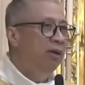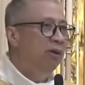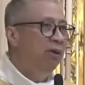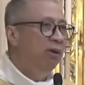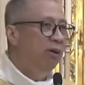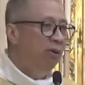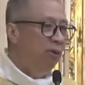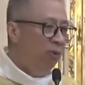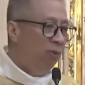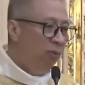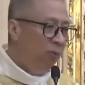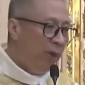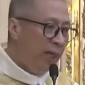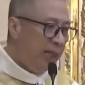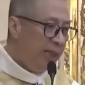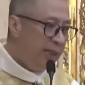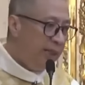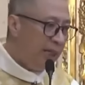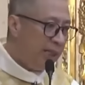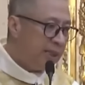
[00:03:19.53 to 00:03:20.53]
When
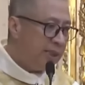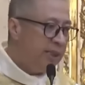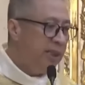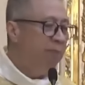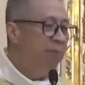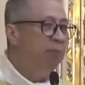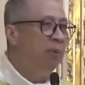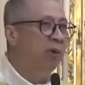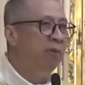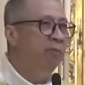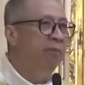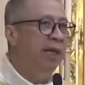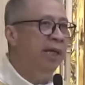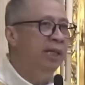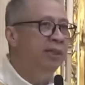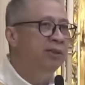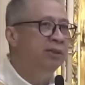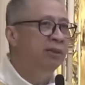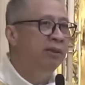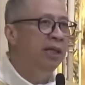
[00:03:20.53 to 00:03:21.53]
does the formation
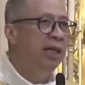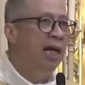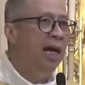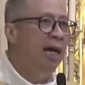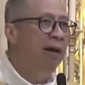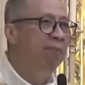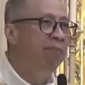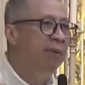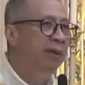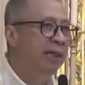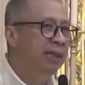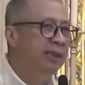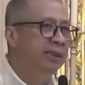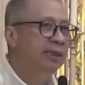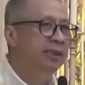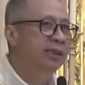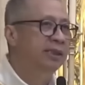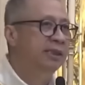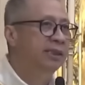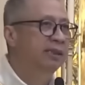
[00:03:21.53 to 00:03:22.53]
happens?
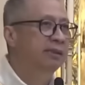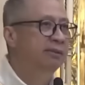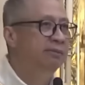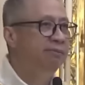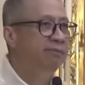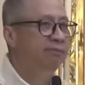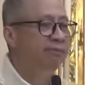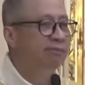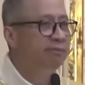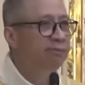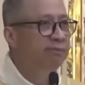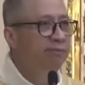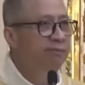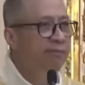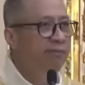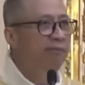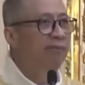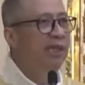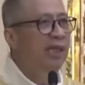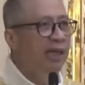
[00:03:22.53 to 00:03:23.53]

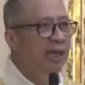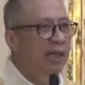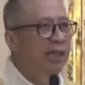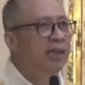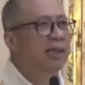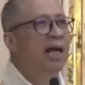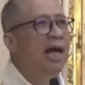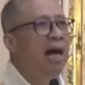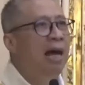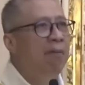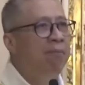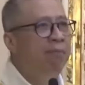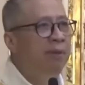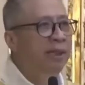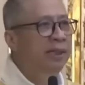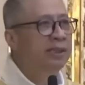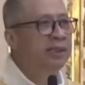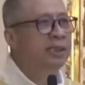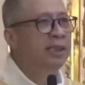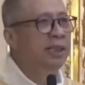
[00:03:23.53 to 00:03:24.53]
It happens
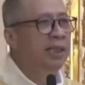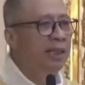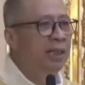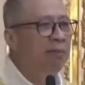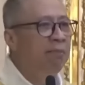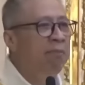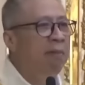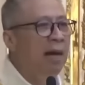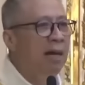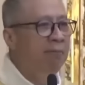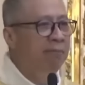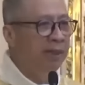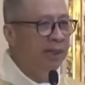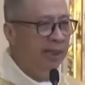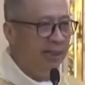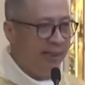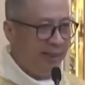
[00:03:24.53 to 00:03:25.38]
in the family.